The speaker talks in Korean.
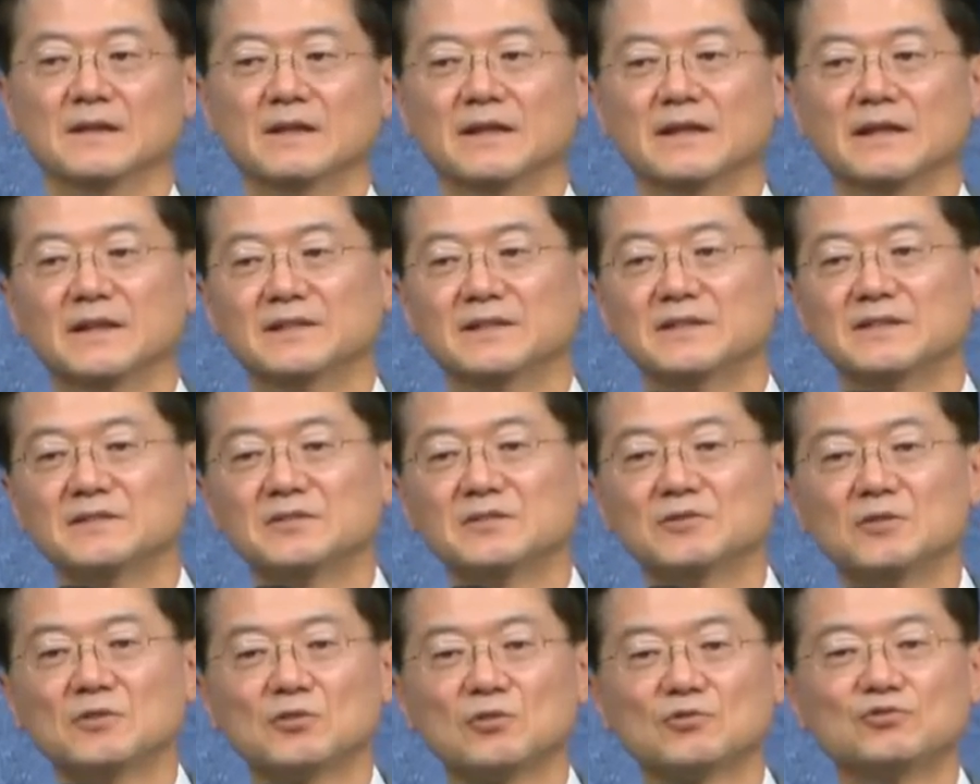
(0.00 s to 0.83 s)
예,
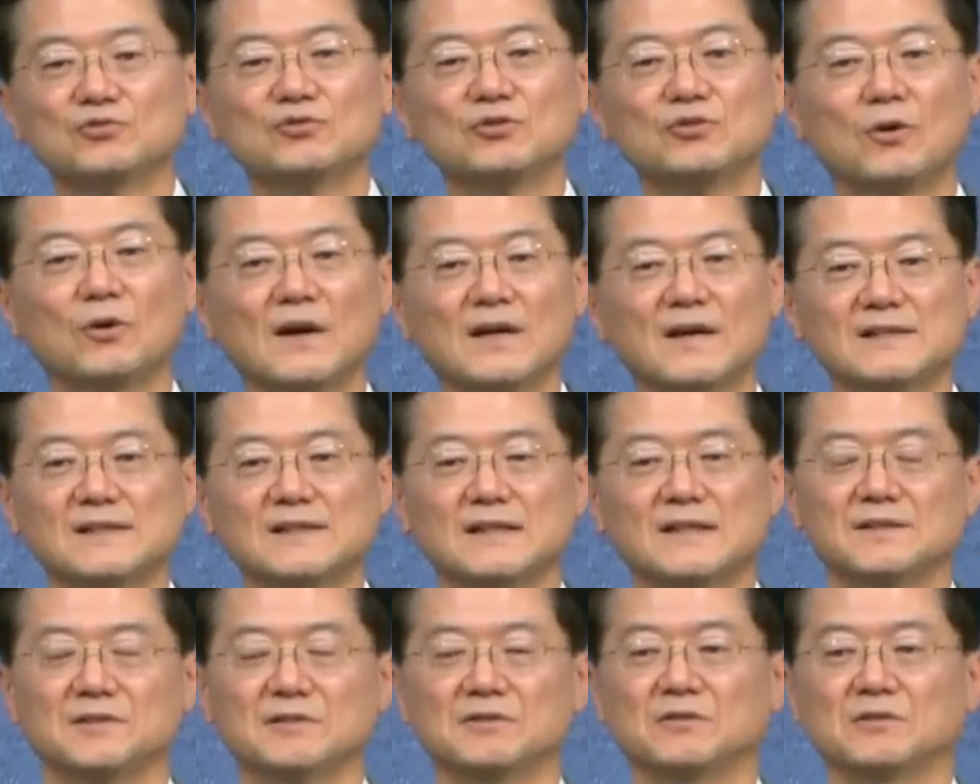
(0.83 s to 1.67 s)
스스로 구도하지
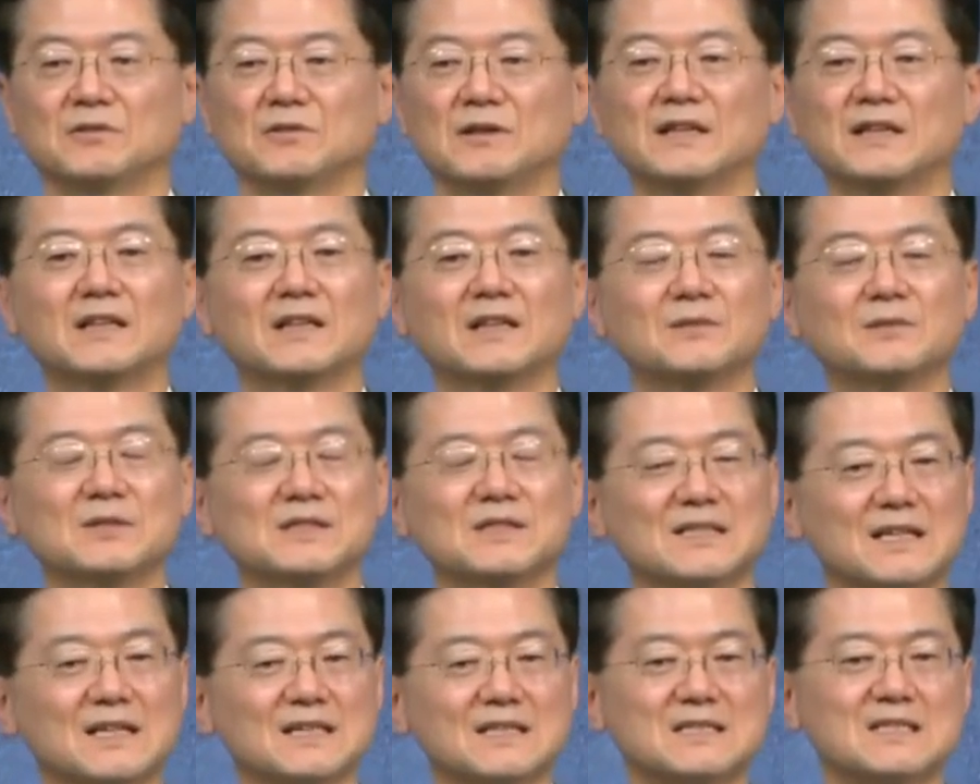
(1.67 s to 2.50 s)
않으려고 하나님을
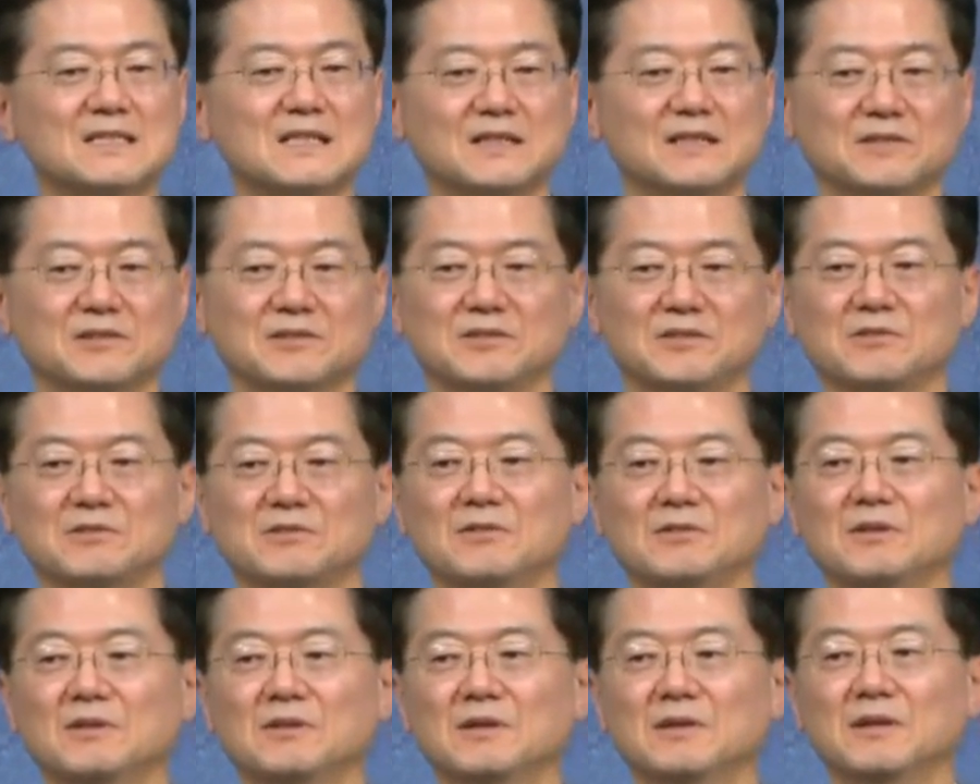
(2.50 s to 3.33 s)
찾지
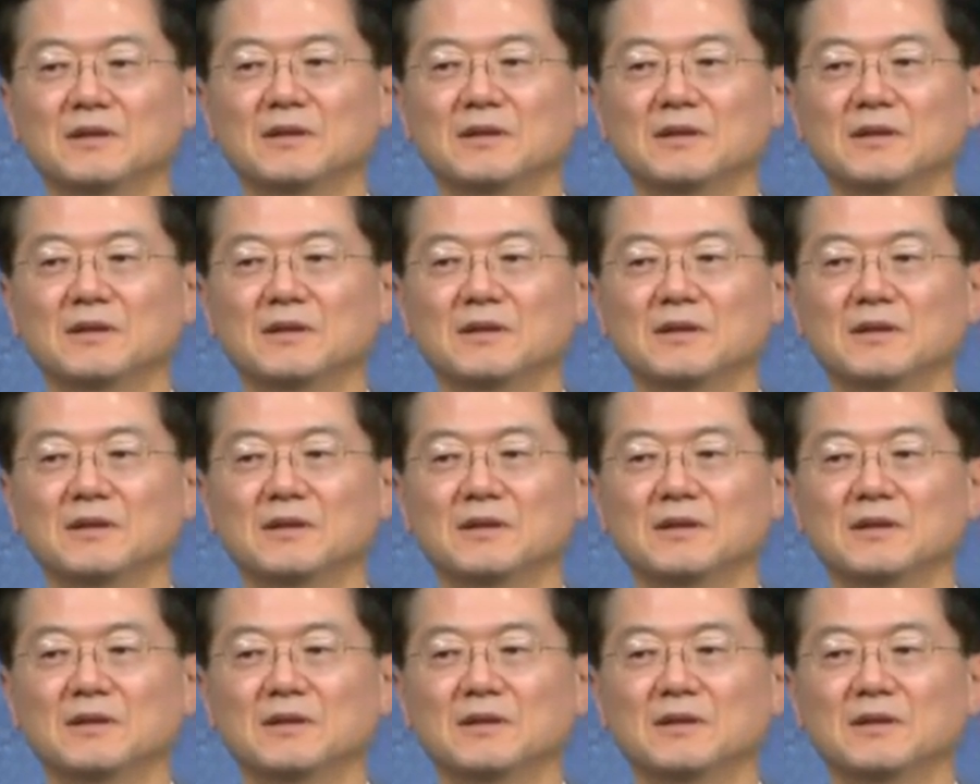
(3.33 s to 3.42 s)
않으려고